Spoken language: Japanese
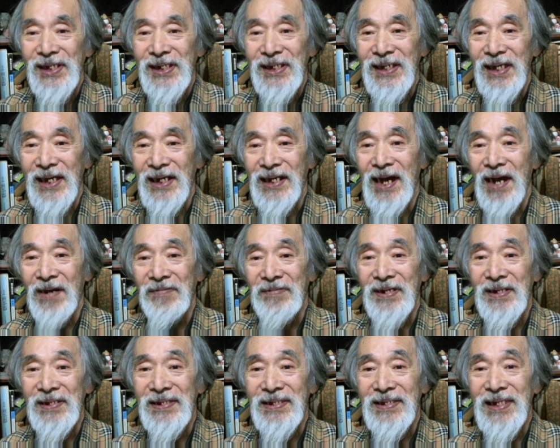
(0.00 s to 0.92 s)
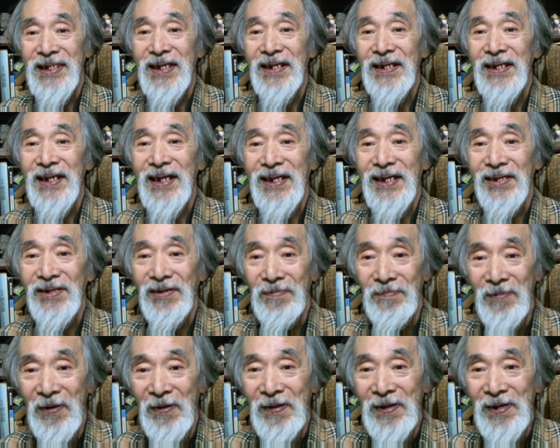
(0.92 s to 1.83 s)
家隠れてんねんけど
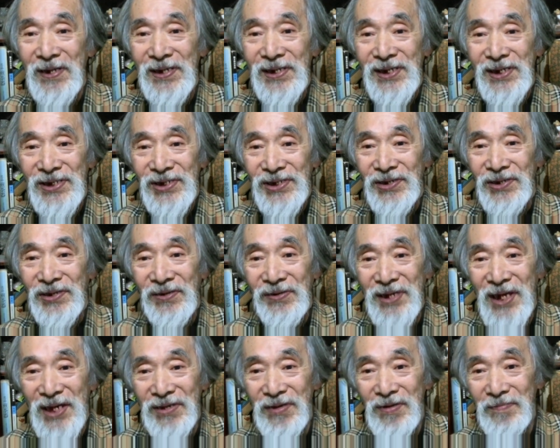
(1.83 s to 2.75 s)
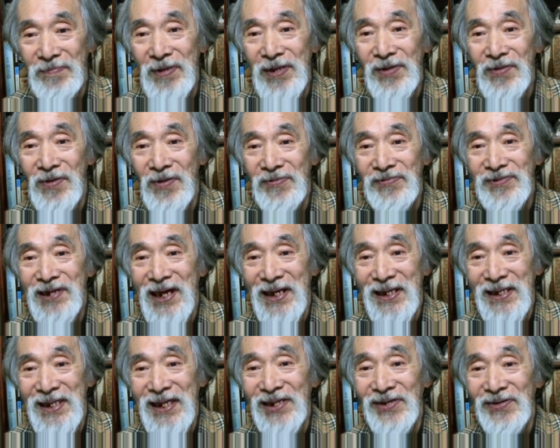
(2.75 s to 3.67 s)
もそれを結局密告さ
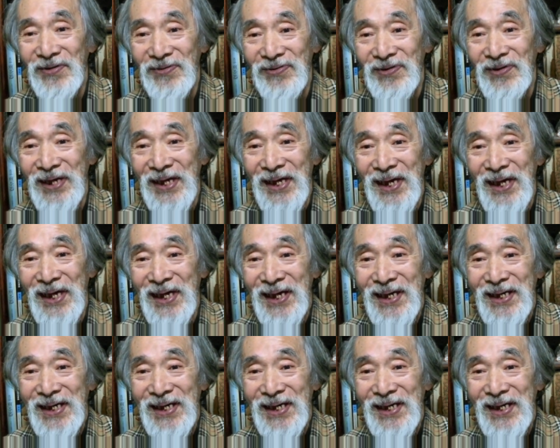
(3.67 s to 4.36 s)
れて京都へ連